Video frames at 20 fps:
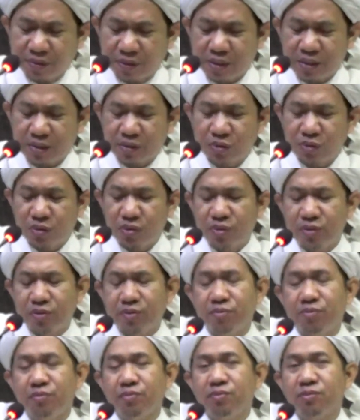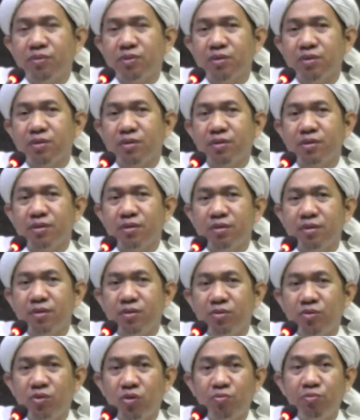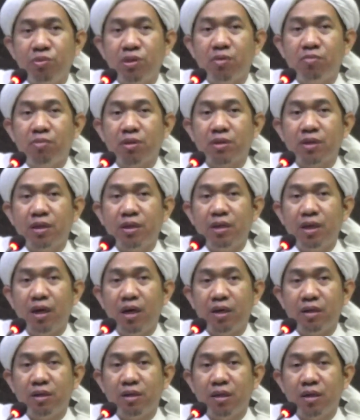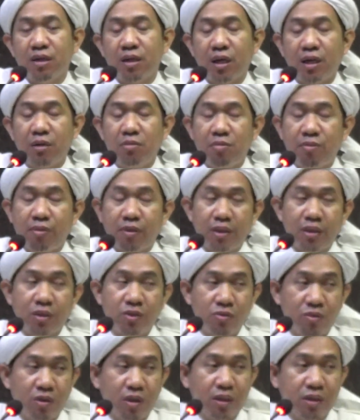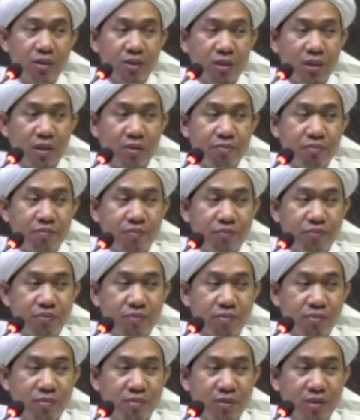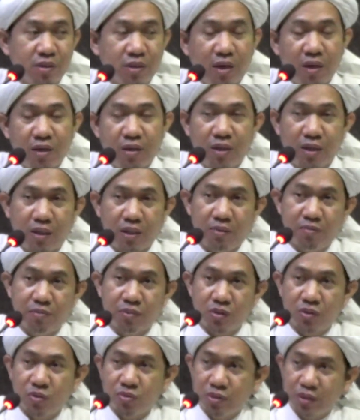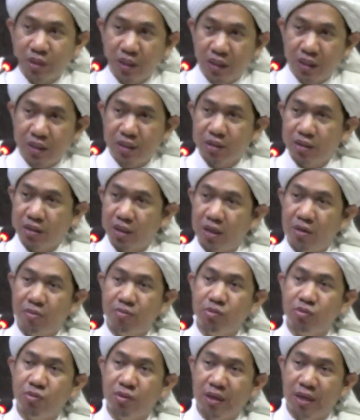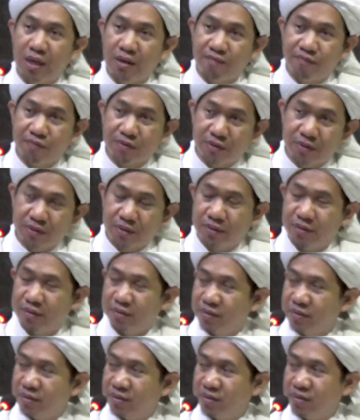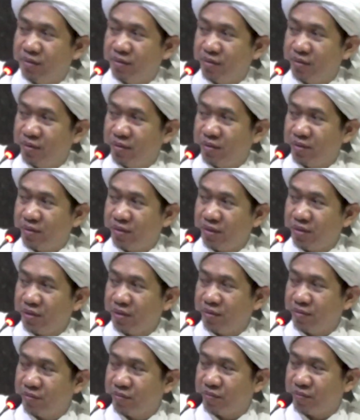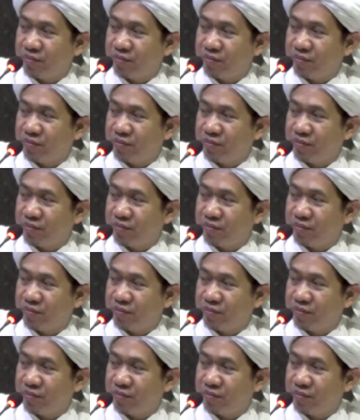ya, turun untuk menyelamatkan harta karena memang itulah Islam ada hibzuddin hibzun nafs ya